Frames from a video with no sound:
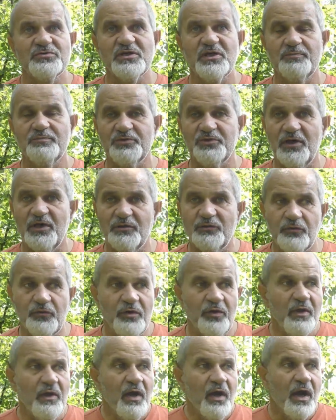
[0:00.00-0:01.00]
зарплату.
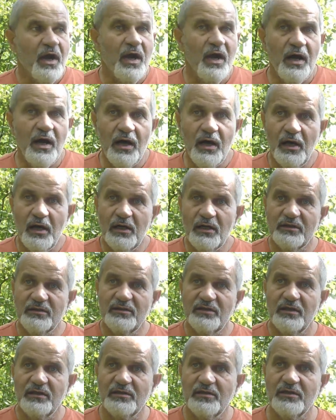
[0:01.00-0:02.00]
А
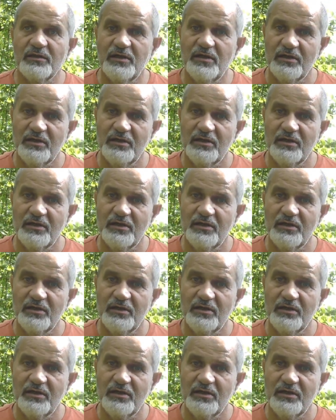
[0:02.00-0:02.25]
так как,